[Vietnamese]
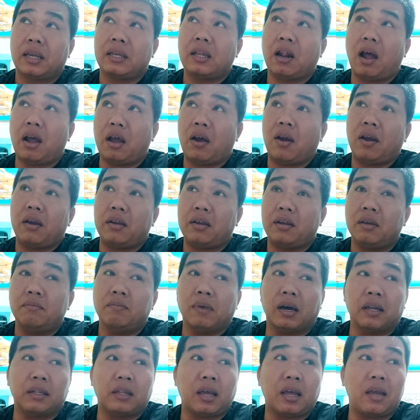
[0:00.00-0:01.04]
cái đó nhưng
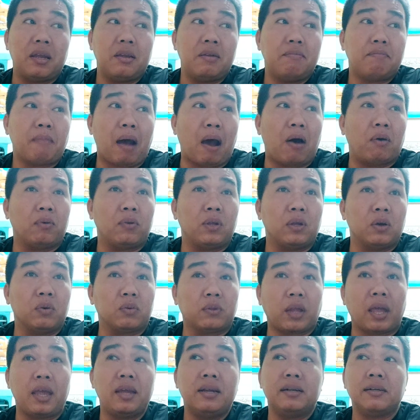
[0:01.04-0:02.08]
mà tới bao nhiêu
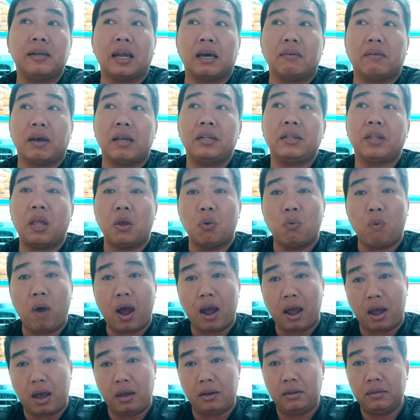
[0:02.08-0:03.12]
tiếng là phải tiêu
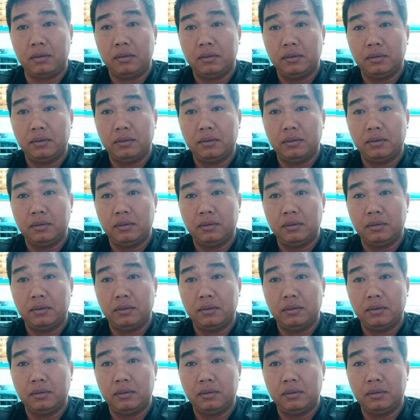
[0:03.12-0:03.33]
quá hết